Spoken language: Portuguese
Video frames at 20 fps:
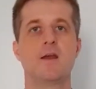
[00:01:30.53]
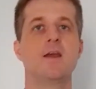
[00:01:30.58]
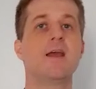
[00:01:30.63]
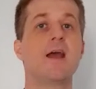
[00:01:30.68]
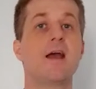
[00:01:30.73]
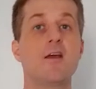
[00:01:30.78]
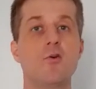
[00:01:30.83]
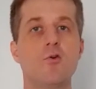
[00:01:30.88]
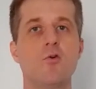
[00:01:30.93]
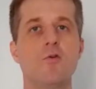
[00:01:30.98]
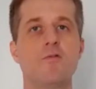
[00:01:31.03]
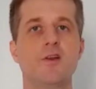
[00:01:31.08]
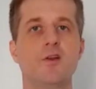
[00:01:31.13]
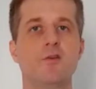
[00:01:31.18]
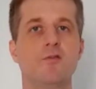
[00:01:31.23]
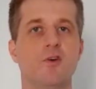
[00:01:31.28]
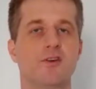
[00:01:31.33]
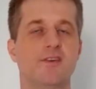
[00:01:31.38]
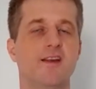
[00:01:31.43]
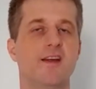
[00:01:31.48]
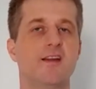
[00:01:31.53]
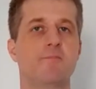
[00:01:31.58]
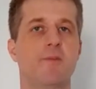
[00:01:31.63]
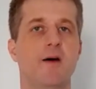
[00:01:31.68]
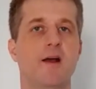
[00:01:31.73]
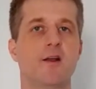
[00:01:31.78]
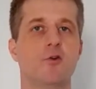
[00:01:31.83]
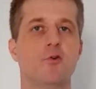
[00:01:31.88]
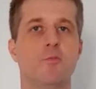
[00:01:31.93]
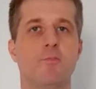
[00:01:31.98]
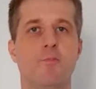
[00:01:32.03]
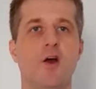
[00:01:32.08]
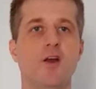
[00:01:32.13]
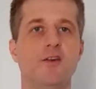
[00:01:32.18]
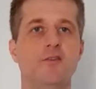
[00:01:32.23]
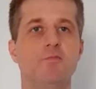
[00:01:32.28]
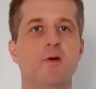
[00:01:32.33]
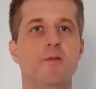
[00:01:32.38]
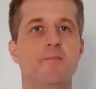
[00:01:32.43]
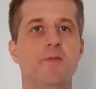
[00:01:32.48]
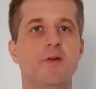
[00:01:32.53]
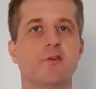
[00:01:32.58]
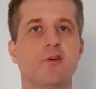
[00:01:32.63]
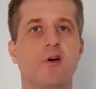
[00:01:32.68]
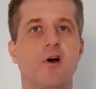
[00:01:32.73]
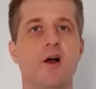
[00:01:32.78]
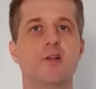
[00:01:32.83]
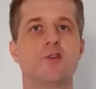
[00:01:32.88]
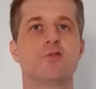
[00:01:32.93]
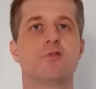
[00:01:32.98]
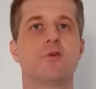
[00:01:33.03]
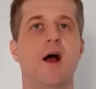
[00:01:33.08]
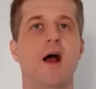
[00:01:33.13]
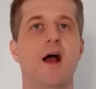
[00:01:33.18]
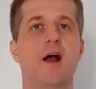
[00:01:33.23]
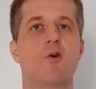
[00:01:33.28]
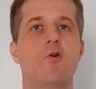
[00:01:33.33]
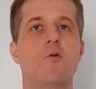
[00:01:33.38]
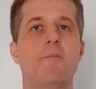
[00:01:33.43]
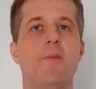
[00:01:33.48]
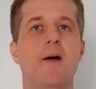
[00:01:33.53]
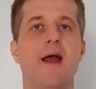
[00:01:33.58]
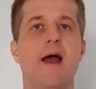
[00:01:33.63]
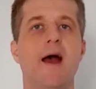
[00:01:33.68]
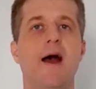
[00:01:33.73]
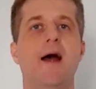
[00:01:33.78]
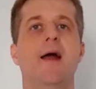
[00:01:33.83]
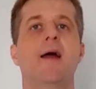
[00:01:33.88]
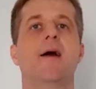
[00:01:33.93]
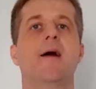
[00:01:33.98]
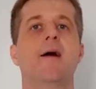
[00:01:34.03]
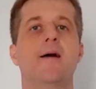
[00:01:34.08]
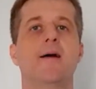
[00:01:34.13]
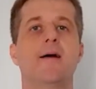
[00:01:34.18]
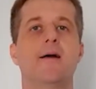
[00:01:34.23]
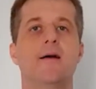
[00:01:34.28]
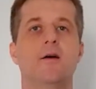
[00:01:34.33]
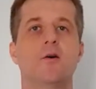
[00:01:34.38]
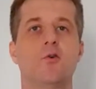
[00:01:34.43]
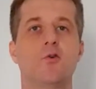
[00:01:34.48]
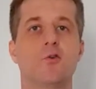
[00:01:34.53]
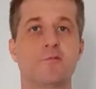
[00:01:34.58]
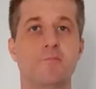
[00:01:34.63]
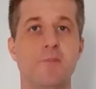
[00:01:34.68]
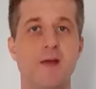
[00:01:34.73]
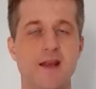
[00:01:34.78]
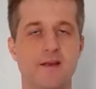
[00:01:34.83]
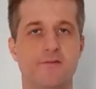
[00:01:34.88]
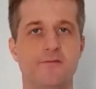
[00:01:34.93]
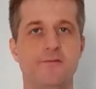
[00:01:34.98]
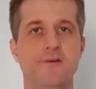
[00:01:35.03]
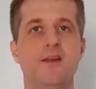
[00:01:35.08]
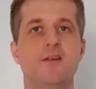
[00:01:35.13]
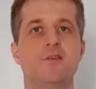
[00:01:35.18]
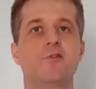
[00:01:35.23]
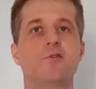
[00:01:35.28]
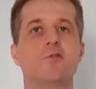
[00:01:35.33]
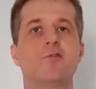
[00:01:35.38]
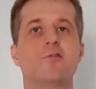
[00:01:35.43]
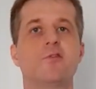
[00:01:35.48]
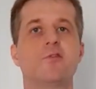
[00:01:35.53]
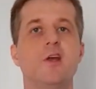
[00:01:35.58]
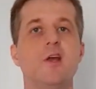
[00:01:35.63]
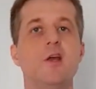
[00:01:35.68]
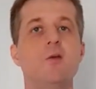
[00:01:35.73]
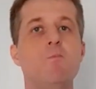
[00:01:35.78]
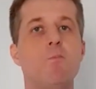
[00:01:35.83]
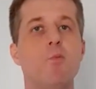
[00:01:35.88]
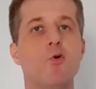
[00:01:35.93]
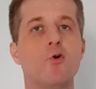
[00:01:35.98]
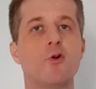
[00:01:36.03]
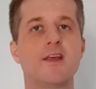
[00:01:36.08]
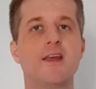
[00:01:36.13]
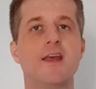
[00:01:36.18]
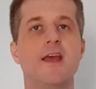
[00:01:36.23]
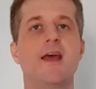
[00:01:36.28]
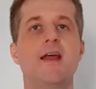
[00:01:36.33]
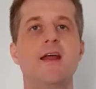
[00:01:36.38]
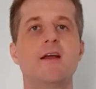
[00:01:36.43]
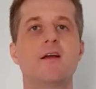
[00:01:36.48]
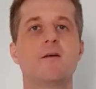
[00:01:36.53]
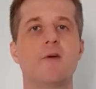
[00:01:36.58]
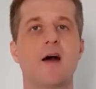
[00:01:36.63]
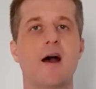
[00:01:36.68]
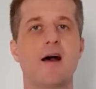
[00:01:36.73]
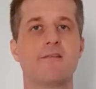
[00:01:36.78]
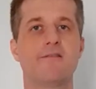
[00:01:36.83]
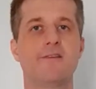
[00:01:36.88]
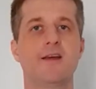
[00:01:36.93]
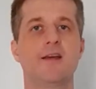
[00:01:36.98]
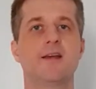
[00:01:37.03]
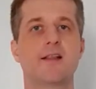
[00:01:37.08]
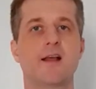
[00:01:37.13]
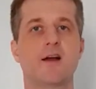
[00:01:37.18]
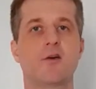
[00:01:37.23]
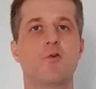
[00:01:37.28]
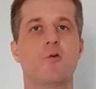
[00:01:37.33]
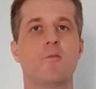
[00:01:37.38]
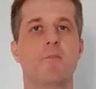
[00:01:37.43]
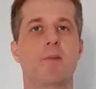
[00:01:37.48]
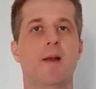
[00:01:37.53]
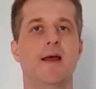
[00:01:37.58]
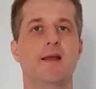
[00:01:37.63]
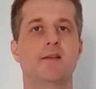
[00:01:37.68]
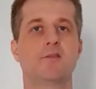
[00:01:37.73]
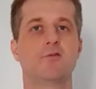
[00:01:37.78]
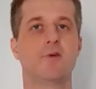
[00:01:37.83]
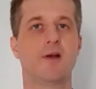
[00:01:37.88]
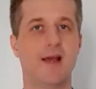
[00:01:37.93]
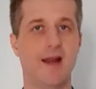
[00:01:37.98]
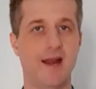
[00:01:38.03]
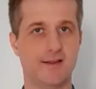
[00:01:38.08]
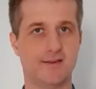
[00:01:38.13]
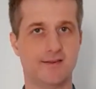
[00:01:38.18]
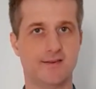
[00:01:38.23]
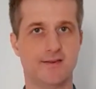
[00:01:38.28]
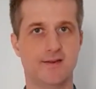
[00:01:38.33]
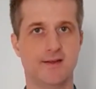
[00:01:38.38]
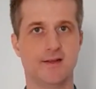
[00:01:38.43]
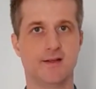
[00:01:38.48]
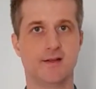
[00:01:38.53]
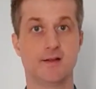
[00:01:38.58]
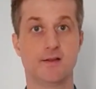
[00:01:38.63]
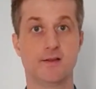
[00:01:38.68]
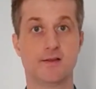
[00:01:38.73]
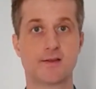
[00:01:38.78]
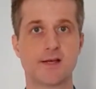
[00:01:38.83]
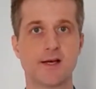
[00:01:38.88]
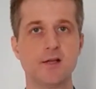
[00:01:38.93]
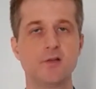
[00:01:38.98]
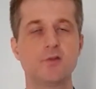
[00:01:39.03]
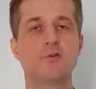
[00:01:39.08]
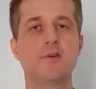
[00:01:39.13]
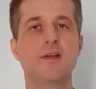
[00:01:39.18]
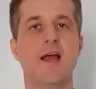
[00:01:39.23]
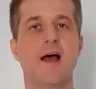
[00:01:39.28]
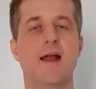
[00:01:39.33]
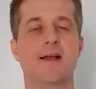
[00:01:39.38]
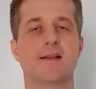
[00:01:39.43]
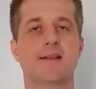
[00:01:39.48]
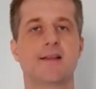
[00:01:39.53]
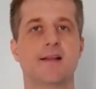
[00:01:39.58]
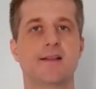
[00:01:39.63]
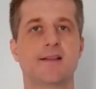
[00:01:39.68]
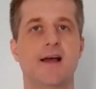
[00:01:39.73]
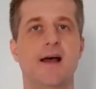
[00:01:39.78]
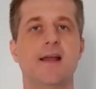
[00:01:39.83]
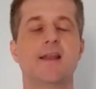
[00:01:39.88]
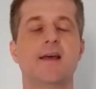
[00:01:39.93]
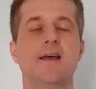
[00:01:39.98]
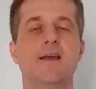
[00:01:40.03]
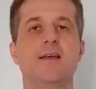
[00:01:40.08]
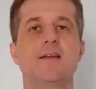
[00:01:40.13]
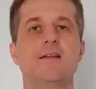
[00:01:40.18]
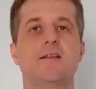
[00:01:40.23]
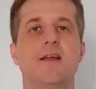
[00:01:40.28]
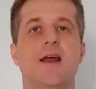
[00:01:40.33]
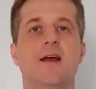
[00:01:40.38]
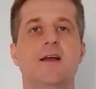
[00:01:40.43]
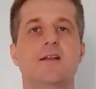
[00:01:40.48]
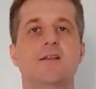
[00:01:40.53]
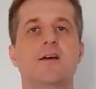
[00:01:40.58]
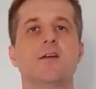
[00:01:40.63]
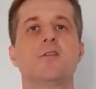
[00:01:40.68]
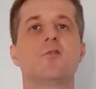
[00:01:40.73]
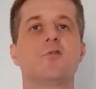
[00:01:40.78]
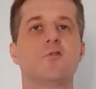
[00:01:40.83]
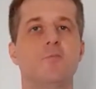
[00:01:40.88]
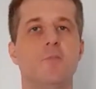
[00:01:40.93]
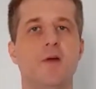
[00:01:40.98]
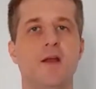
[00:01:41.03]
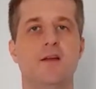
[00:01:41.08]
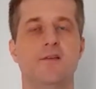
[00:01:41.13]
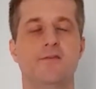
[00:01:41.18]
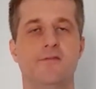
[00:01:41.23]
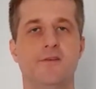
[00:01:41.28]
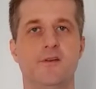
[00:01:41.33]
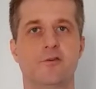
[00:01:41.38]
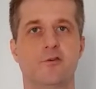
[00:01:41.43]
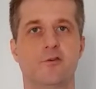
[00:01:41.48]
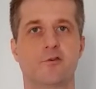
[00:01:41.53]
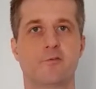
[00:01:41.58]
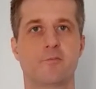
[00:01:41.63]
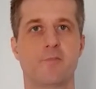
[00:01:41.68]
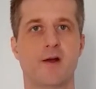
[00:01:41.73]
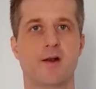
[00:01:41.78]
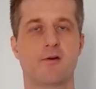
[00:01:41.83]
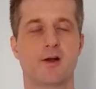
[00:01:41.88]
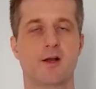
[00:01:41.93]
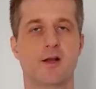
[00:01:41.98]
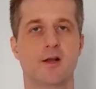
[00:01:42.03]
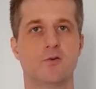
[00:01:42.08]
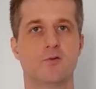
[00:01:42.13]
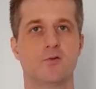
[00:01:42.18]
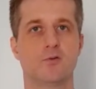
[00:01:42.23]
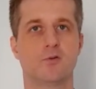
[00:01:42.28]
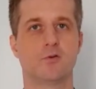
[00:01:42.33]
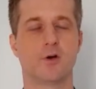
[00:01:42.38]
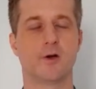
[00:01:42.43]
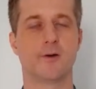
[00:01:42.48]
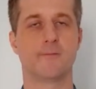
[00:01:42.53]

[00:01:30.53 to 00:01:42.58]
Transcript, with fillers: E aí eu convido vocês para no próximo episódio acompanhar os benefícios e por que a Victa Completo cresce tanto em área tratada e entrega tantos benefícios para o agricultor.